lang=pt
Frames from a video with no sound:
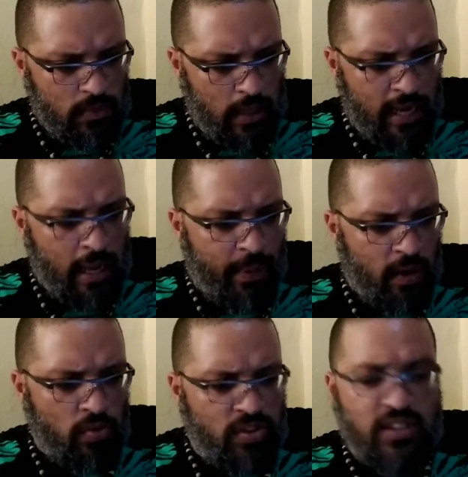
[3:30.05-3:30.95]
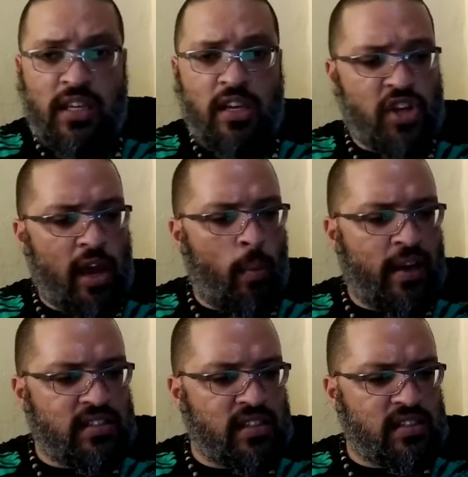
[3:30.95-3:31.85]
aí a pergunta seguinte é: é
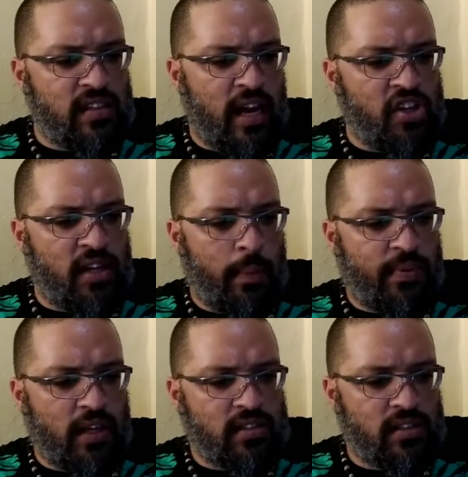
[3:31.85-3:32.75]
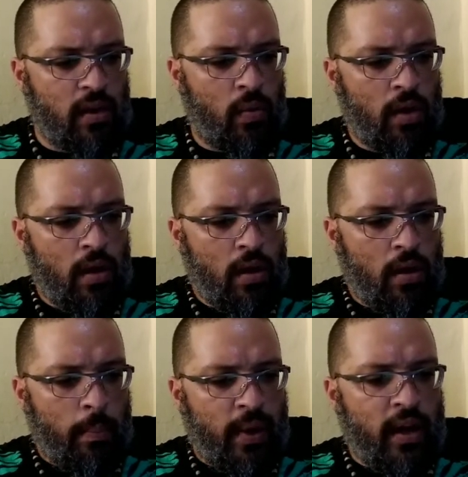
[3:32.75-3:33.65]
uma necessidade de adaptação
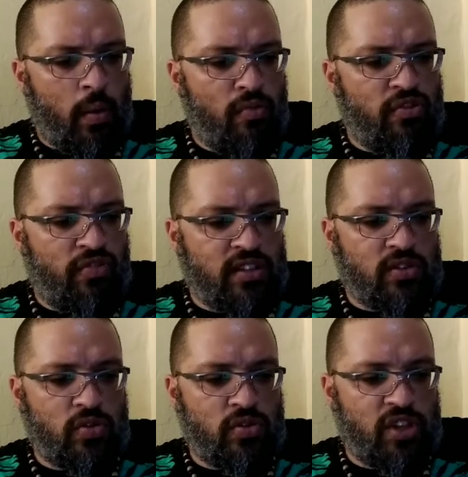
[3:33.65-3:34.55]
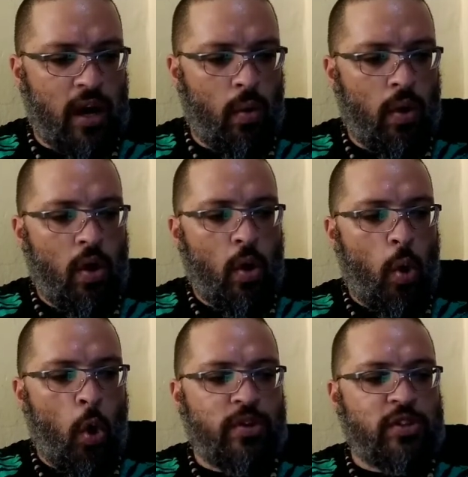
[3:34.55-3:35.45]
para a convivência social
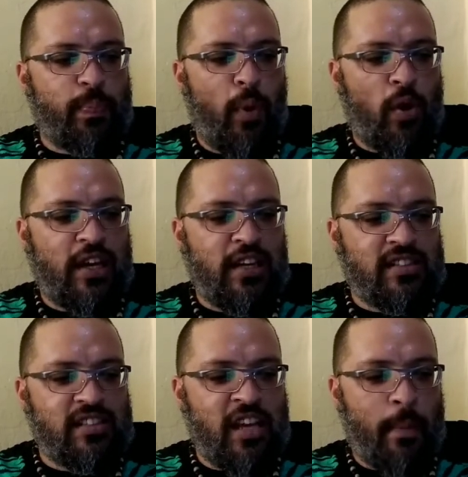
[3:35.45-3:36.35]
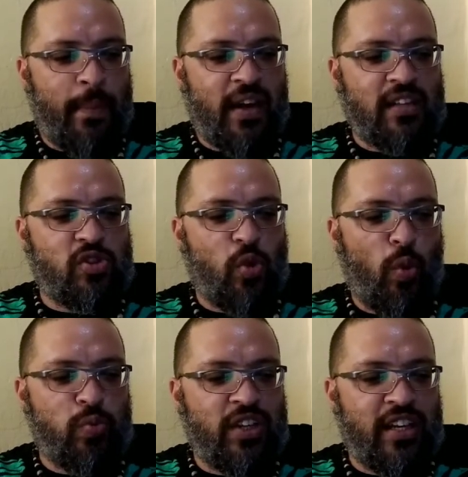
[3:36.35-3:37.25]
ou hipocrisia para
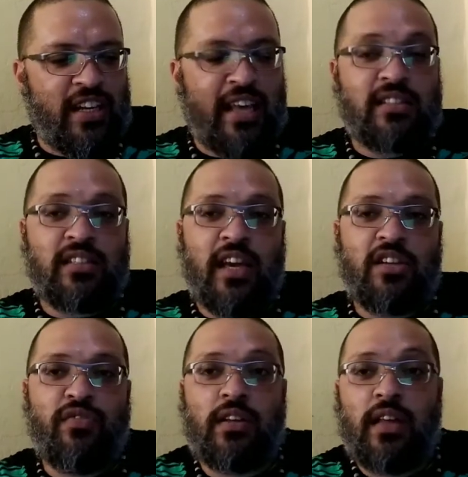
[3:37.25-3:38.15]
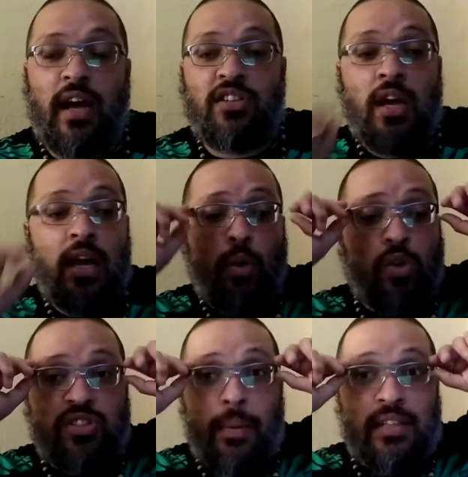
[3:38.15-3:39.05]
esconder quem se é de verdade?
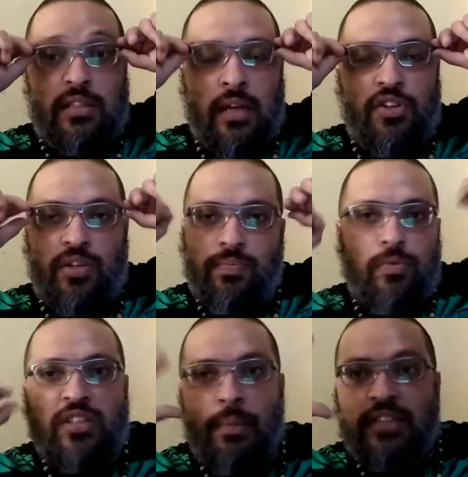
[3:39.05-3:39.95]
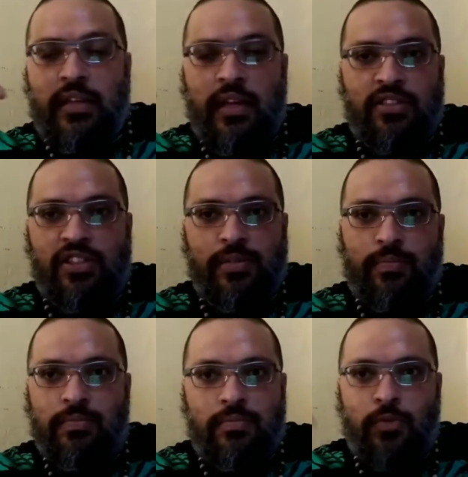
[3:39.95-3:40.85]
Gostei bastante, gostei bastante,
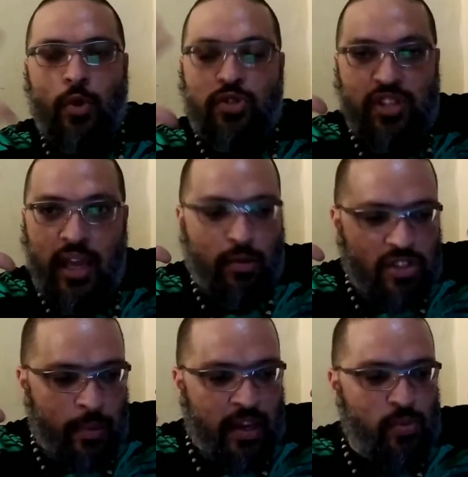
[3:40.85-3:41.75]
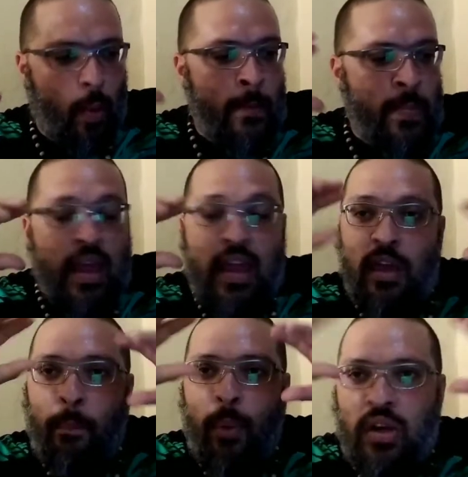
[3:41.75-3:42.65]
gostei, gostei mesmo.
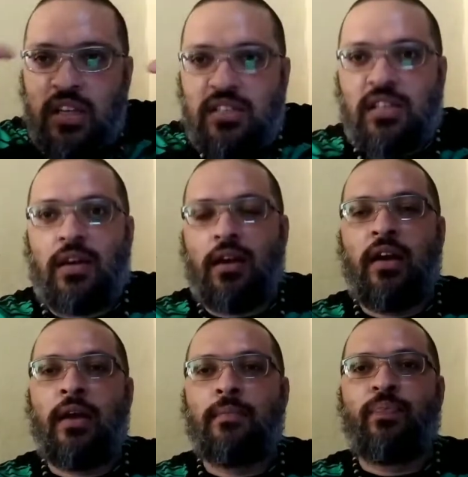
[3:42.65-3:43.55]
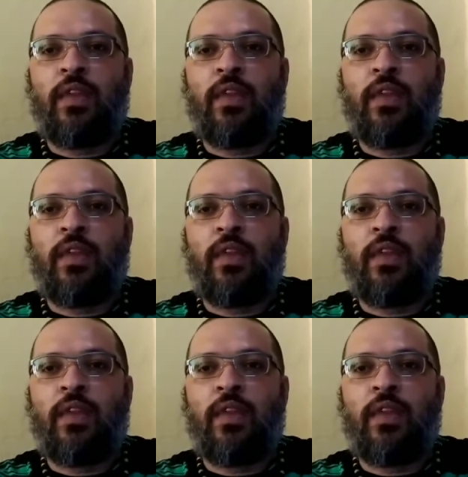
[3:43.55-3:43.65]
Hipocrisia, né?